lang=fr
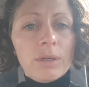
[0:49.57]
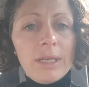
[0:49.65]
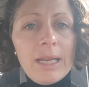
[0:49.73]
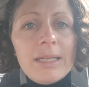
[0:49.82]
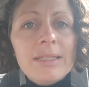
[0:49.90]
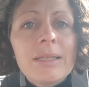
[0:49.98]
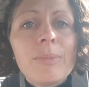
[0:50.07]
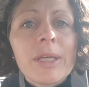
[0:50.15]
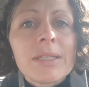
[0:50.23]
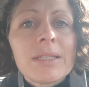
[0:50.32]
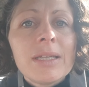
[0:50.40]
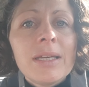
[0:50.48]
la laisser
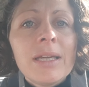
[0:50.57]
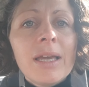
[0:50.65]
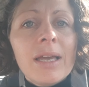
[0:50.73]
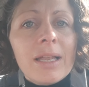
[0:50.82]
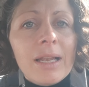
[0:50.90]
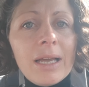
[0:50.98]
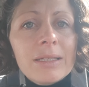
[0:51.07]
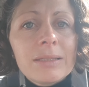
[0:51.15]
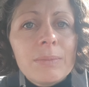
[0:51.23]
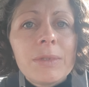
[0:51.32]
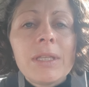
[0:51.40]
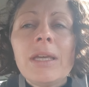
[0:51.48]
passer,
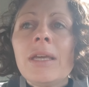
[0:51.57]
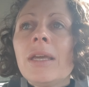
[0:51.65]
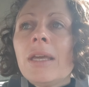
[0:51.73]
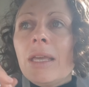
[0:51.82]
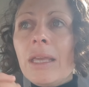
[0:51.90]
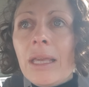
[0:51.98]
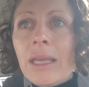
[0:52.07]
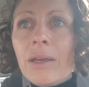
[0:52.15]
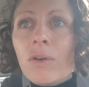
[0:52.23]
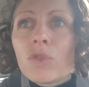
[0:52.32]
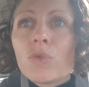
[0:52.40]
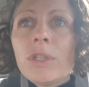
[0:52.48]
l'accepter et
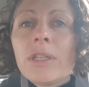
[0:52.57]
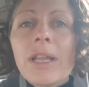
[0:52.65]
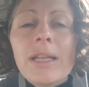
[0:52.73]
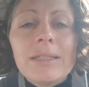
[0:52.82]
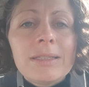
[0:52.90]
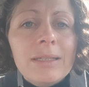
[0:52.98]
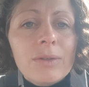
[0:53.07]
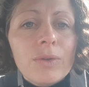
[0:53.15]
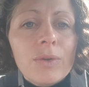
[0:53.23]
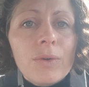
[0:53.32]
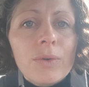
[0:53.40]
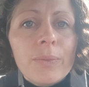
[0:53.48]
ensuite la laisser
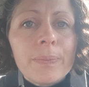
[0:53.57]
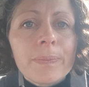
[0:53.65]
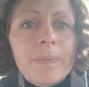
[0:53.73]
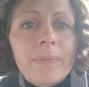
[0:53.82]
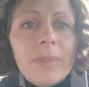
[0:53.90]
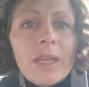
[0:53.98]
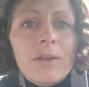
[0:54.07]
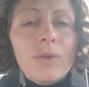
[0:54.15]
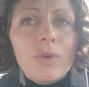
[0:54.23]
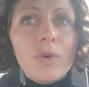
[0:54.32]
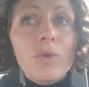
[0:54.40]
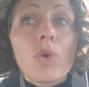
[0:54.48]
euh,
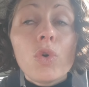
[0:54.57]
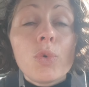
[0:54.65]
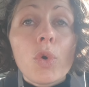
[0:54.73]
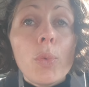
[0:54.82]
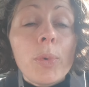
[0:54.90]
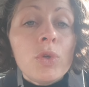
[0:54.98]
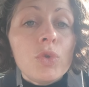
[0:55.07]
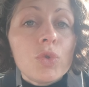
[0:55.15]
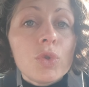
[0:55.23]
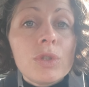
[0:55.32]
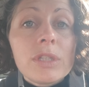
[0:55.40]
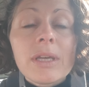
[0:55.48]
reprendre le
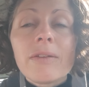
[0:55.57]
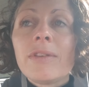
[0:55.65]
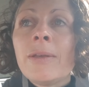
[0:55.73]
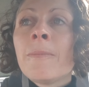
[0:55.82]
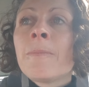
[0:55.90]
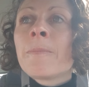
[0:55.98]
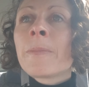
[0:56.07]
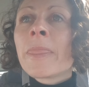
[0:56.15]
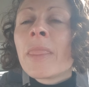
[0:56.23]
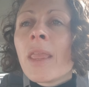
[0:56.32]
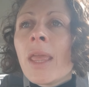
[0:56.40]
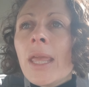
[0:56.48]
cours de sa vie.
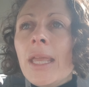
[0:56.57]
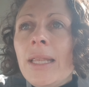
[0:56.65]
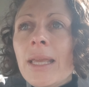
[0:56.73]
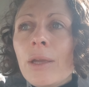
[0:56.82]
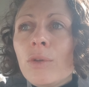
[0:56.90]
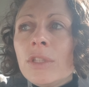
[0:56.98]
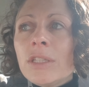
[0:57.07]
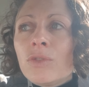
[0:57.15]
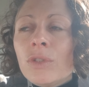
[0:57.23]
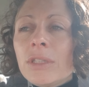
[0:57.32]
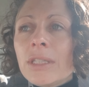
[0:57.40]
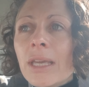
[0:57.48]
Il y a une
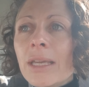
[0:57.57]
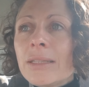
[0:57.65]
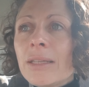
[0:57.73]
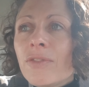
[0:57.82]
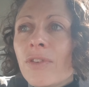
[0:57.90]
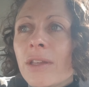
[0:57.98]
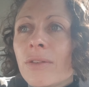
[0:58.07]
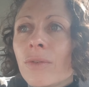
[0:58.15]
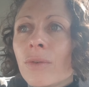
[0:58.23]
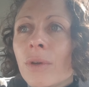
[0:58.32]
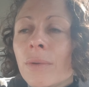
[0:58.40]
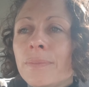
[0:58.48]
étude qui a été faite
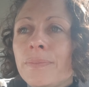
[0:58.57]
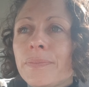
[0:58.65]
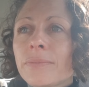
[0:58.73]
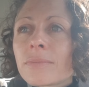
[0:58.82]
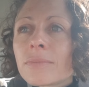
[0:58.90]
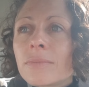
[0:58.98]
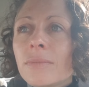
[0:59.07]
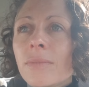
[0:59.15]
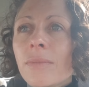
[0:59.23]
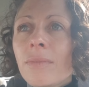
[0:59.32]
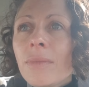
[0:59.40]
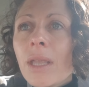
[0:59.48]

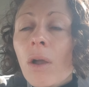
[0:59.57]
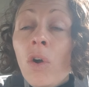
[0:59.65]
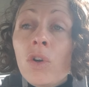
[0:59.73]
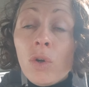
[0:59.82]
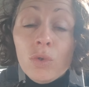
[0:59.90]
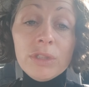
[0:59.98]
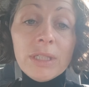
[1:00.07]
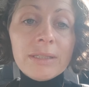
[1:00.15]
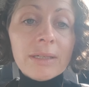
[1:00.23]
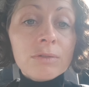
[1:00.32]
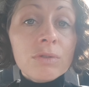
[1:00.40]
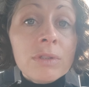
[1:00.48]
encore aux
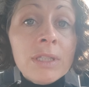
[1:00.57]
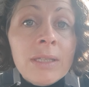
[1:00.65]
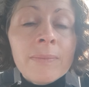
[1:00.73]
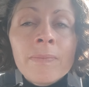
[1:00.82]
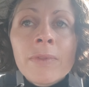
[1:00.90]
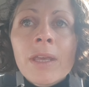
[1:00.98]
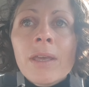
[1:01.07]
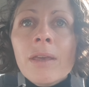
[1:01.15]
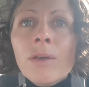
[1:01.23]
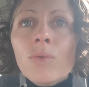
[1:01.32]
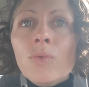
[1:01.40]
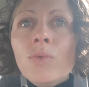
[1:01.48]
États-Unis
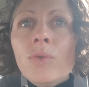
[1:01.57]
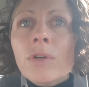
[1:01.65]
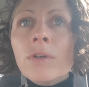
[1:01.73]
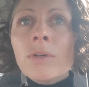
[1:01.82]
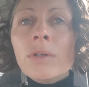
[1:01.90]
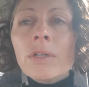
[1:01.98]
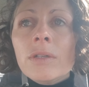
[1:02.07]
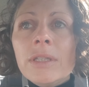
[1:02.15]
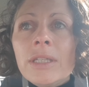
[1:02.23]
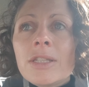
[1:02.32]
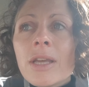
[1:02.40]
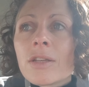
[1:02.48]
où euh, euh,
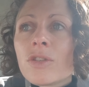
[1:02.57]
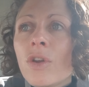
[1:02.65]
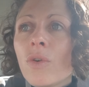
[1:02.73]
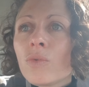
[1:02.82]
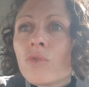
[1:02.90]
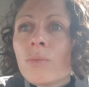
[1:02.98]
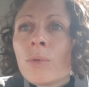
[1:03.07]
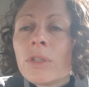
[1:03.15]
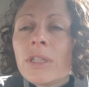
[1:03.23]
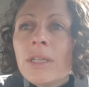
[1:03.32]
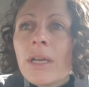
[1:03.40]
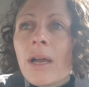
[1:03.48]
des chercheurs ont
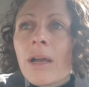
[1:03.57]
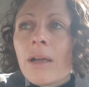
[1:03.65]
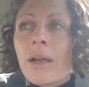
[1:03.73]
demandé à,